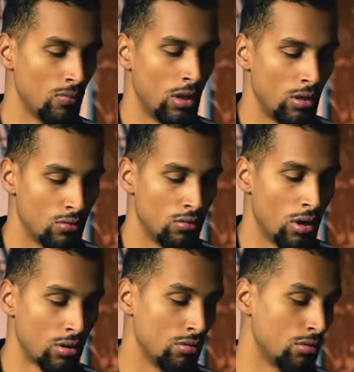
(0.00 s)
Voilà, une
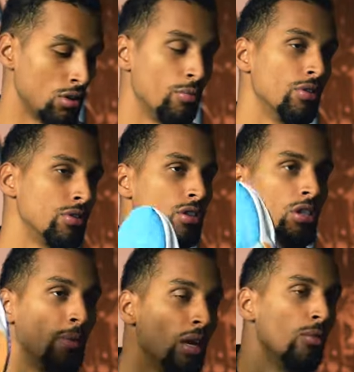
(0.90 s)
couleur que, j'aime bien aussi.
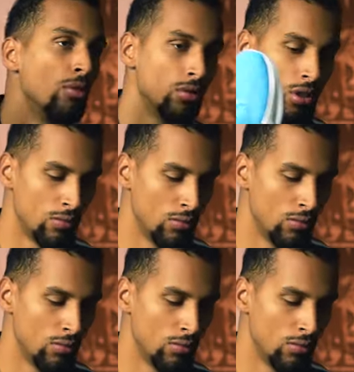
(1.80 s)
J'aime bien le bleu, j'avoue.